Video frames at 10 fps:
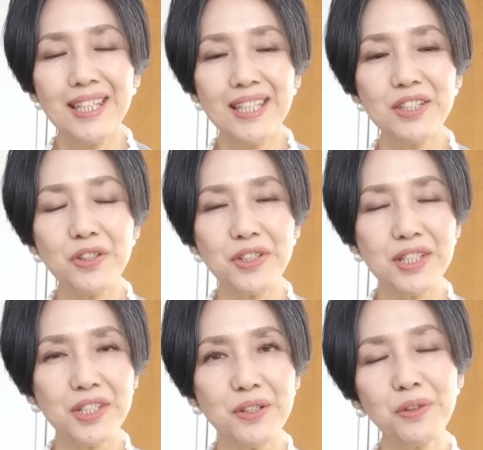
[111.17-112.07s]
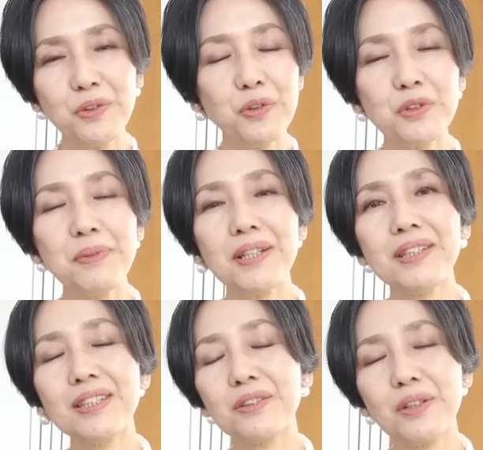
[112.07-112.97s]
えー、そして白の
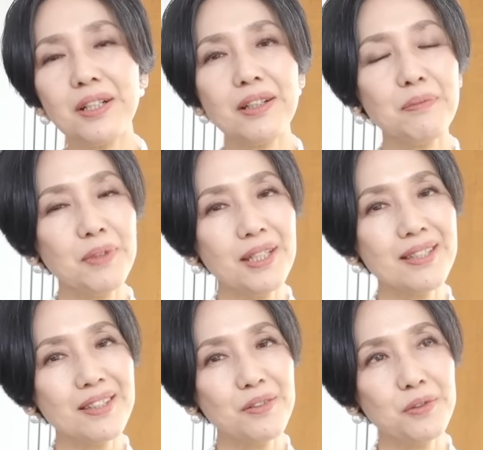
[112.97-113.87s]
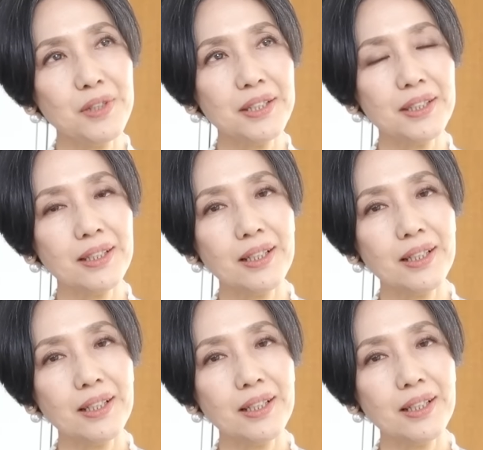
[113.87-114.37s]
ドルマンニットなんかもねすごく暖